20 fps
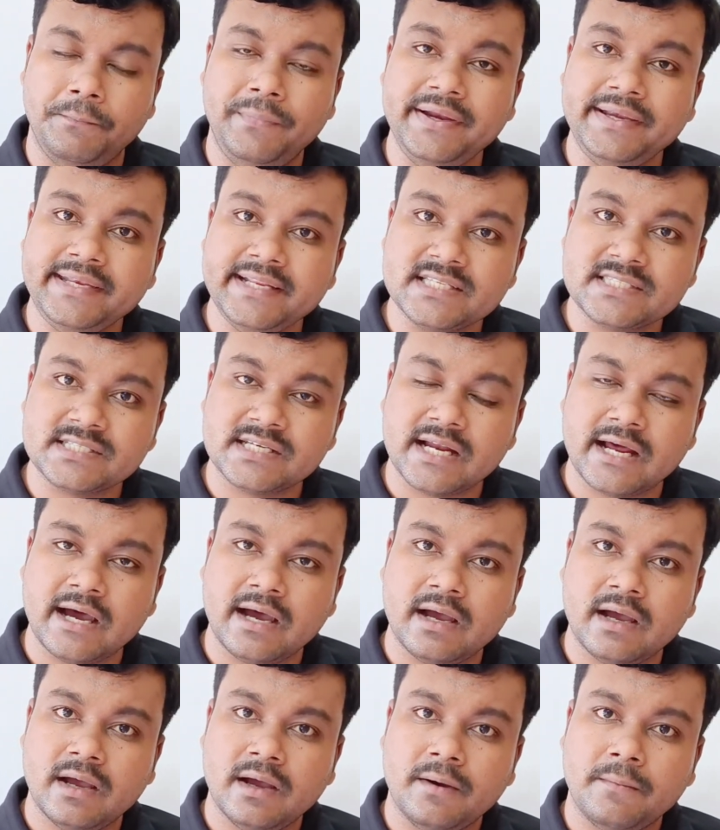ব্রিটিশরা
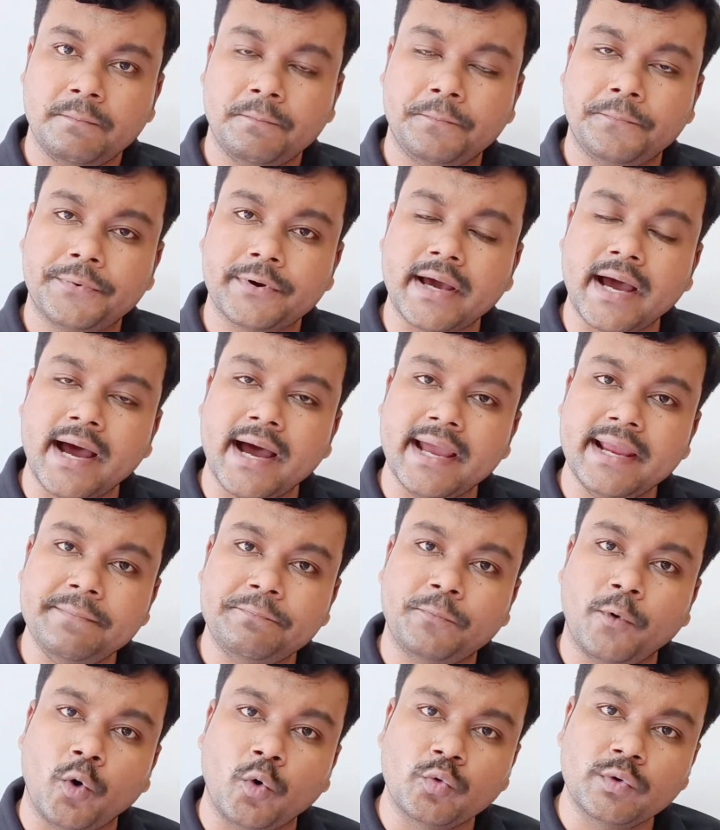প্রায়
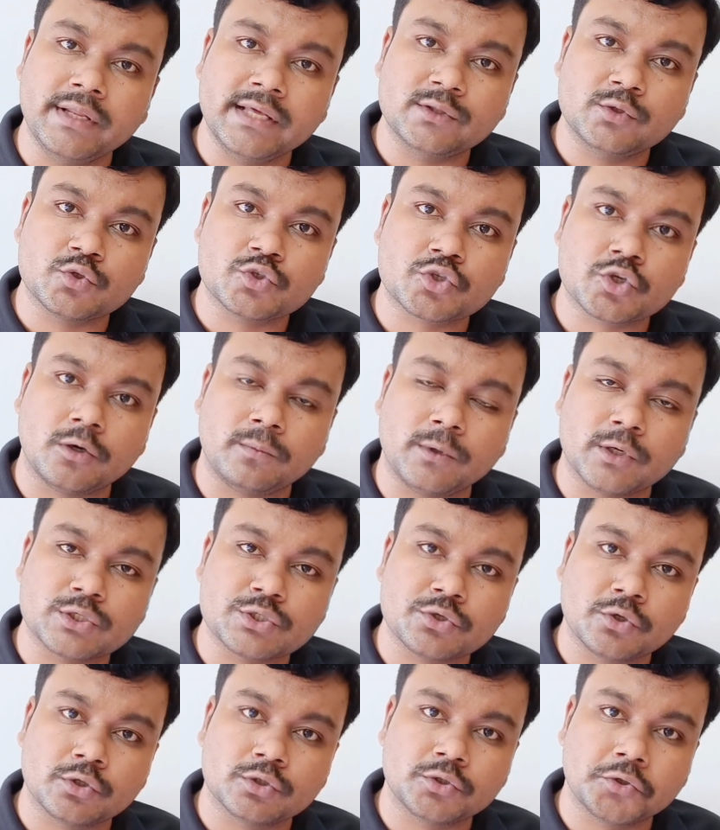পৌনে দুশো
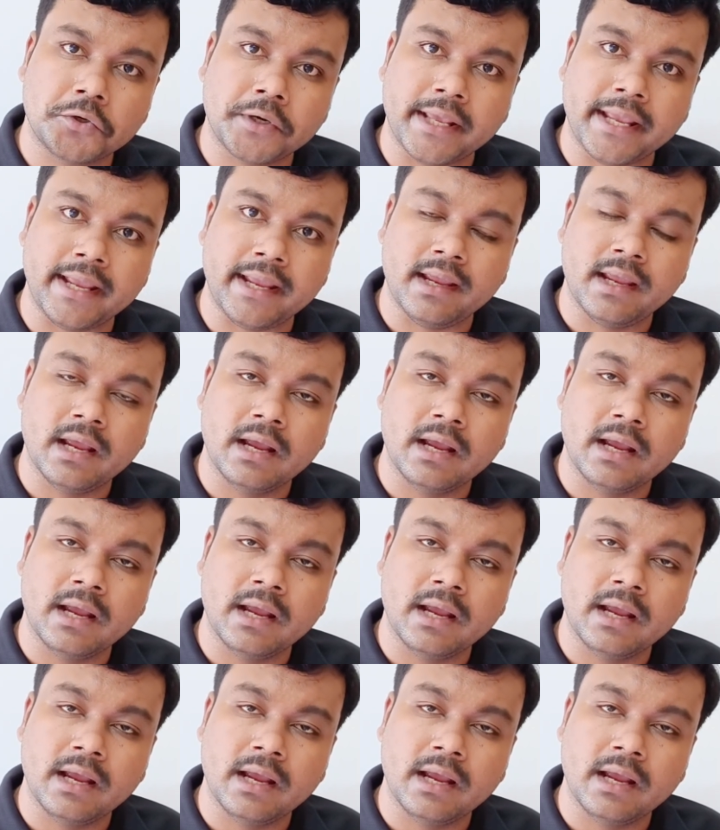বছর ধরে